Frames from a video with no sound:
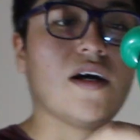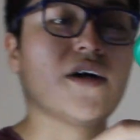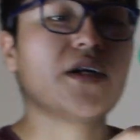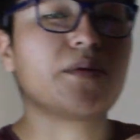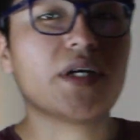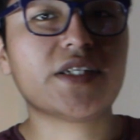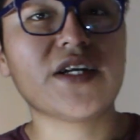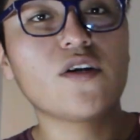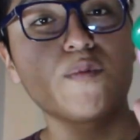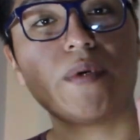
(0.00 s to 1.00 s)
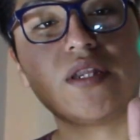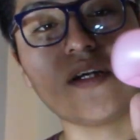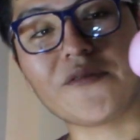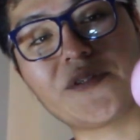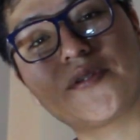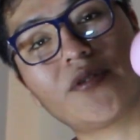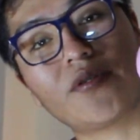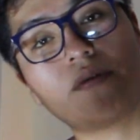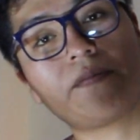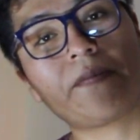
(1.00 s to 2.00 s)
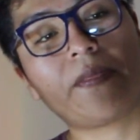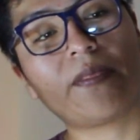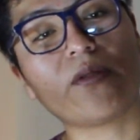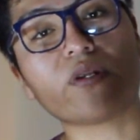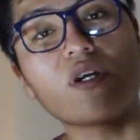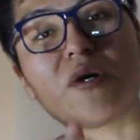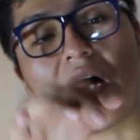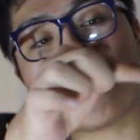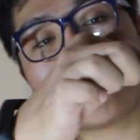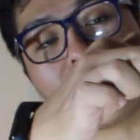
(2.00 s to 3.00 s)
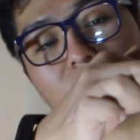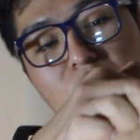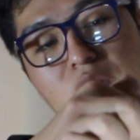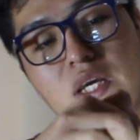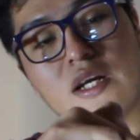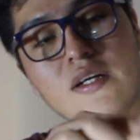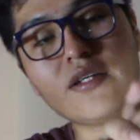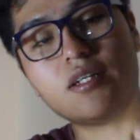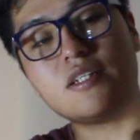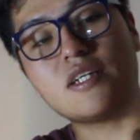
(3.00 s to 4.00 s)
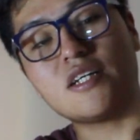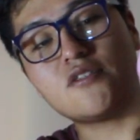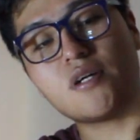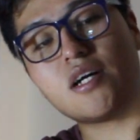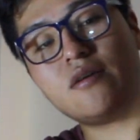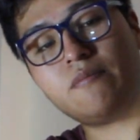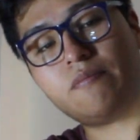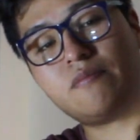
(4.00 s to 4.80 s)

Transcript: Ahora voy a hacer los pétalos. ¿Dónde los hago? Donde yo quiera, en este caso acá